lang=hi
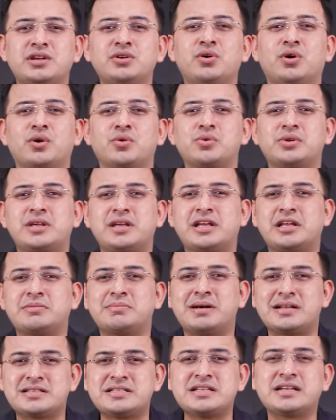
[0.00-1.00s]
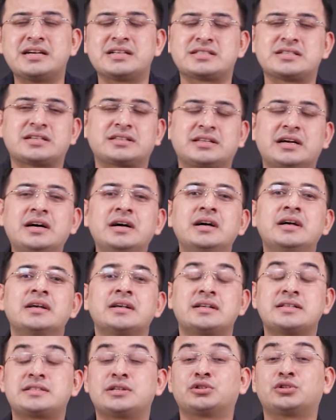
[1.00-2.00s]
रन और उनकी गेंदबाजी का असर था
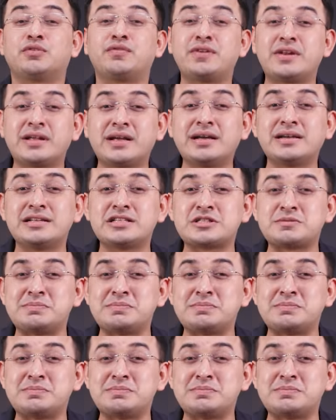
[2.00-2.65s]
कि साउथ अफ्रीका ने